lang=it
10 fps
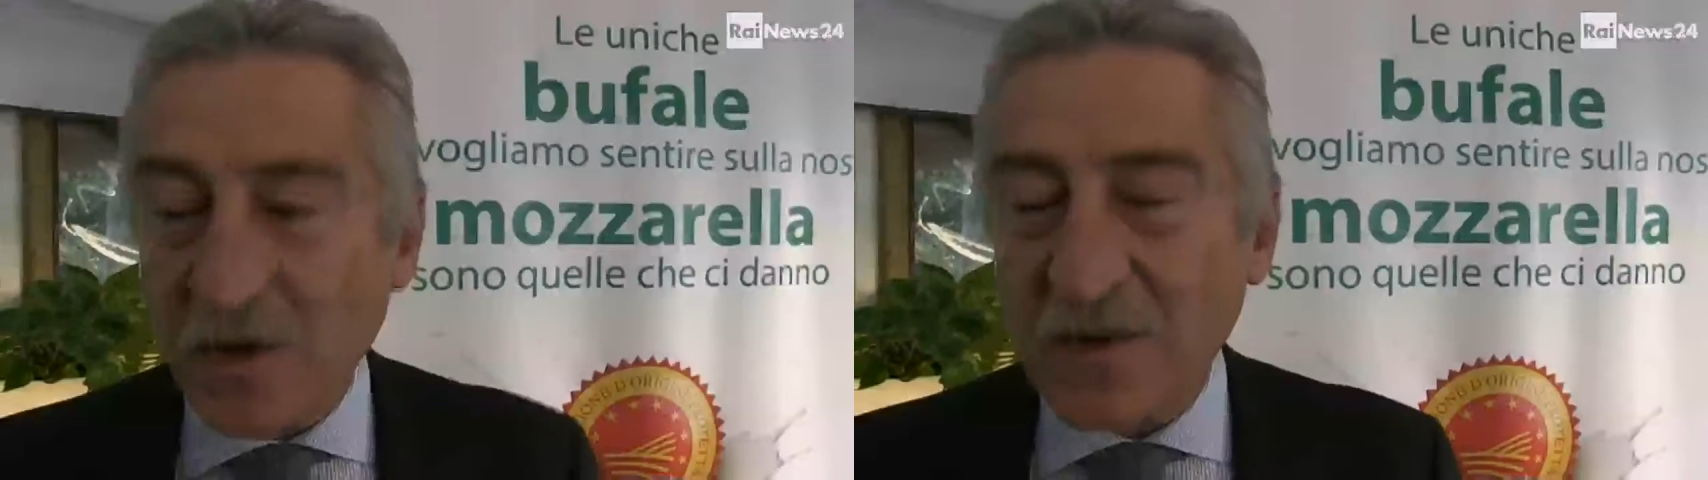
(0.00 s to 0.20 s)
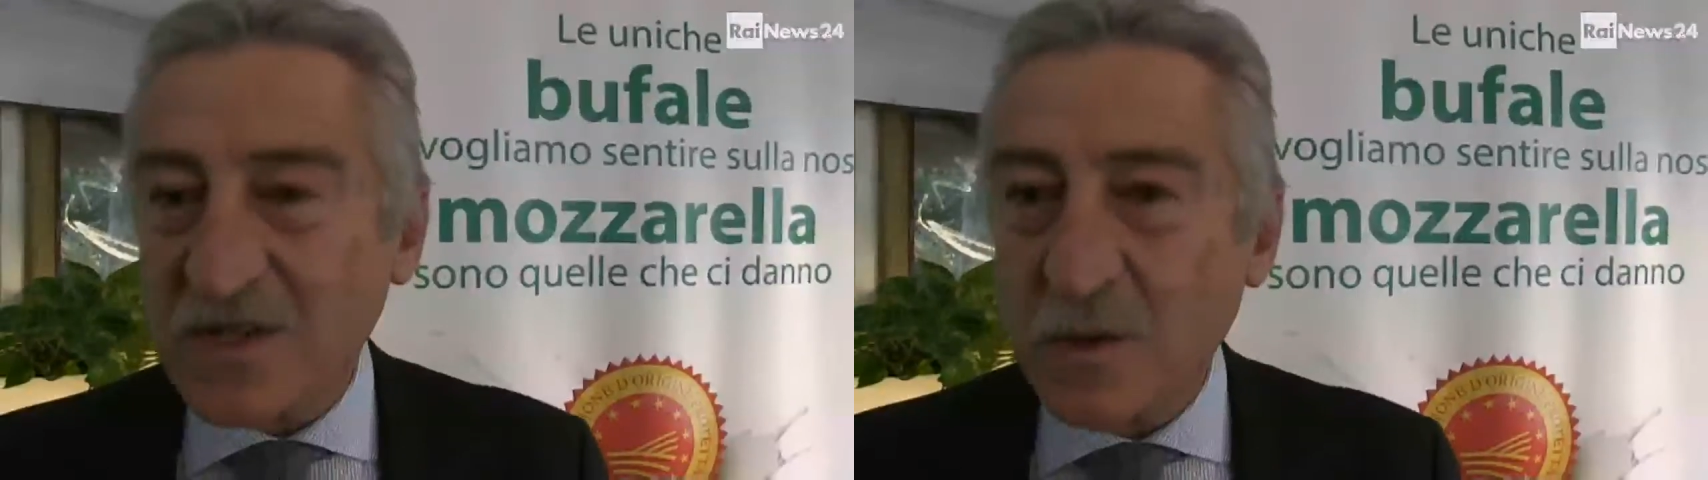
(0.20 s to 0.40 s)

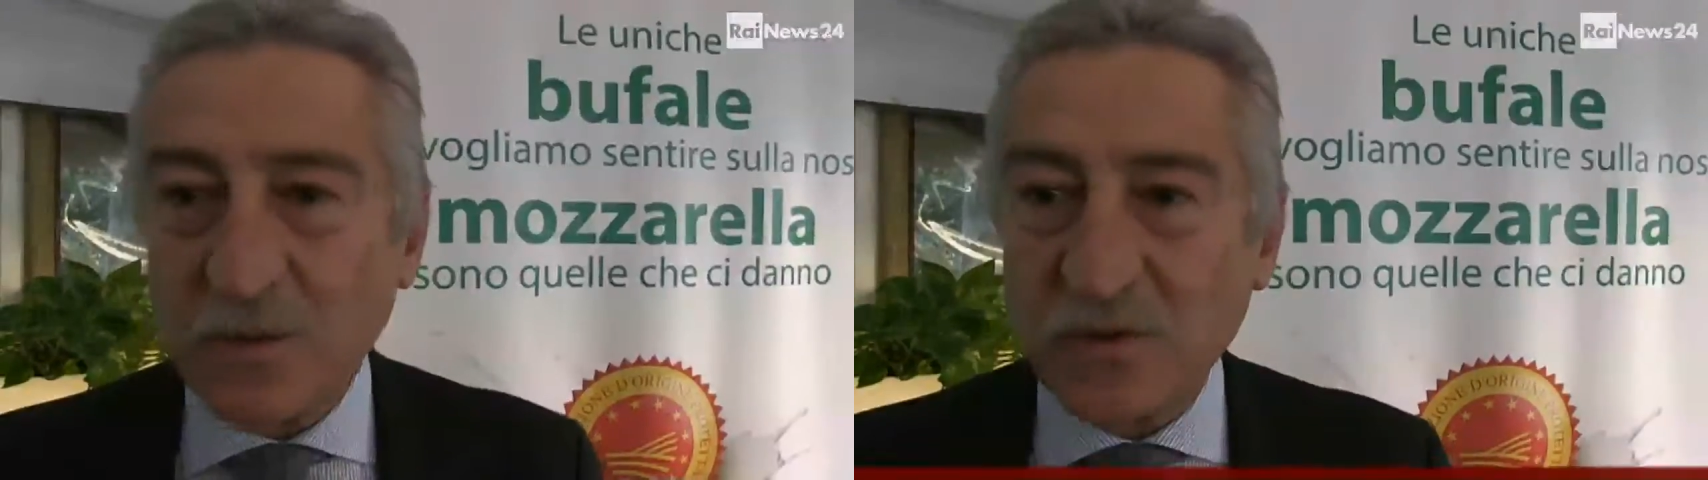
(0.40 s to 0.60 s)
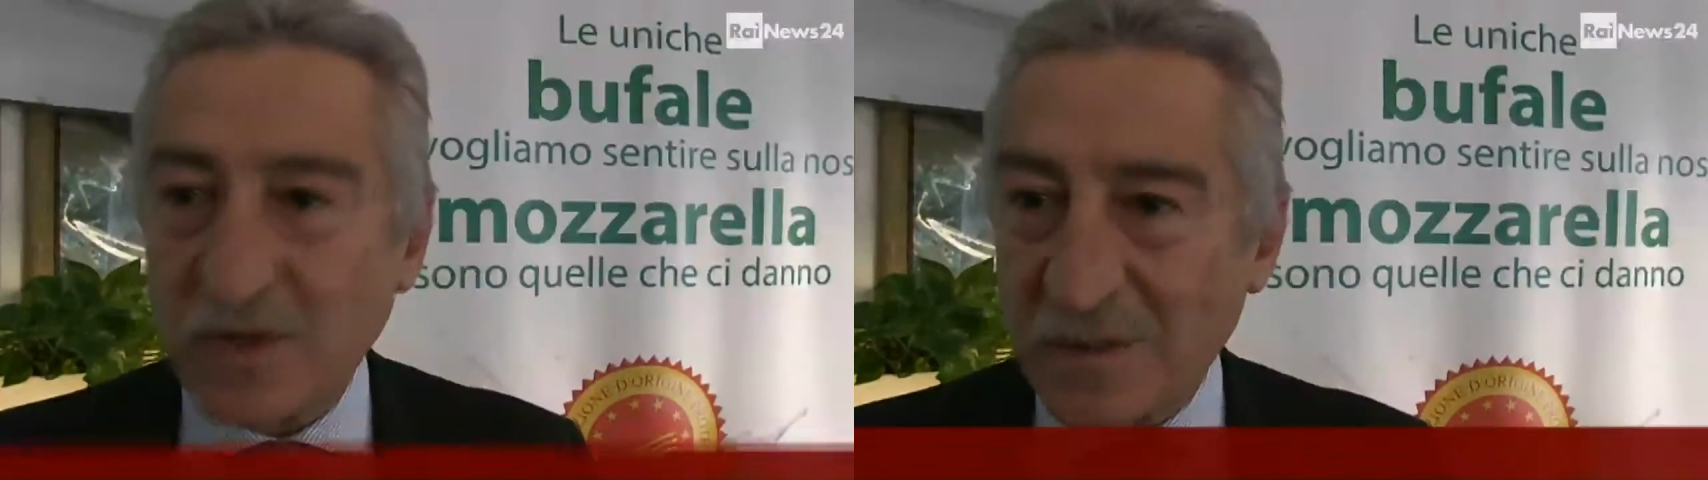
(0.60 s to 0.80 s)
noi questo è
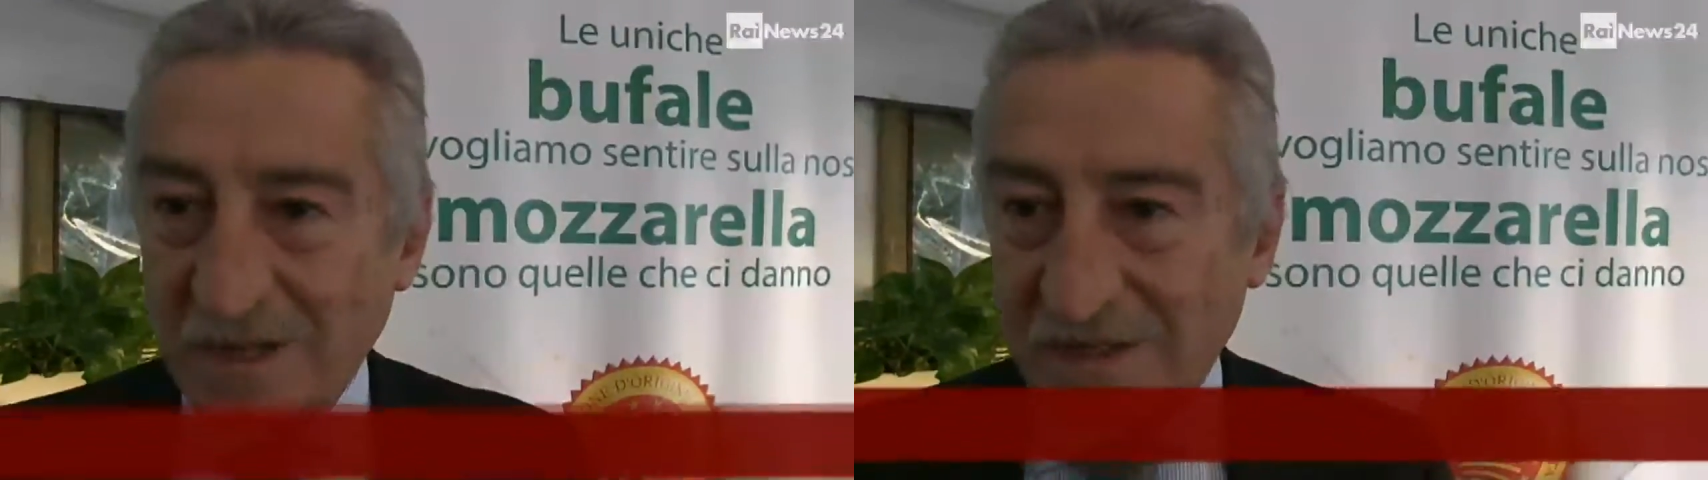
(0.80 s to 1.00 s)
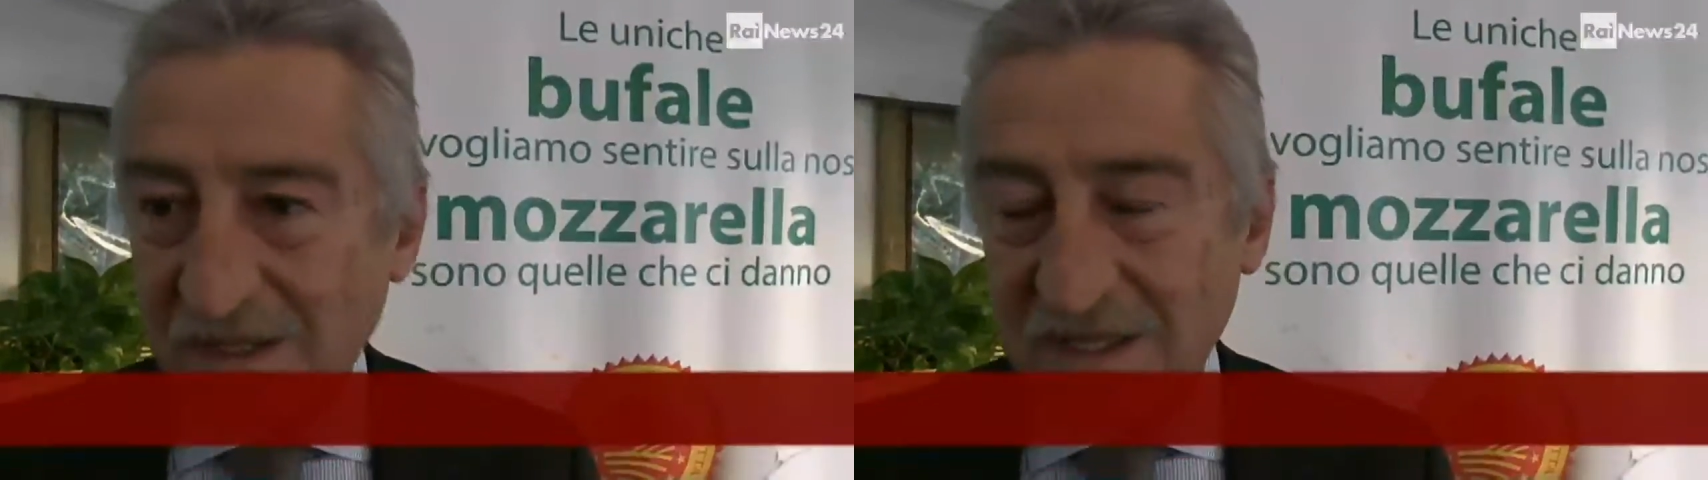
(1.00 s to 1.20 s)
un punto di
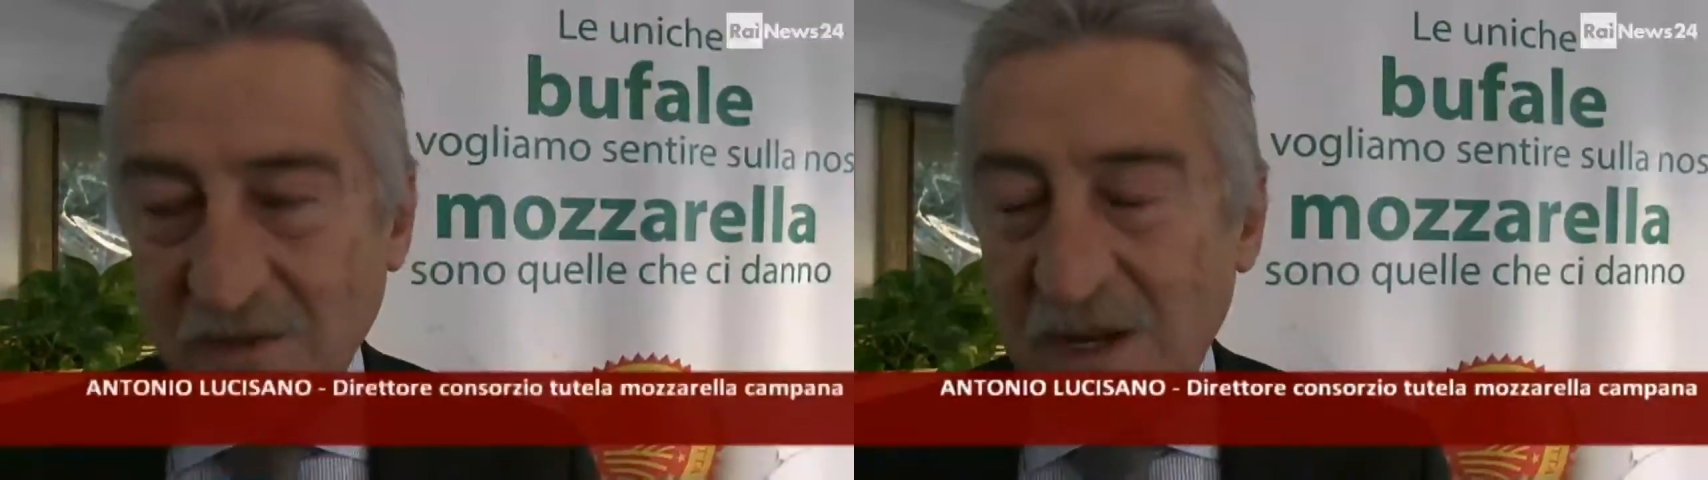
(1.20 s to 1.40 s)
partenza,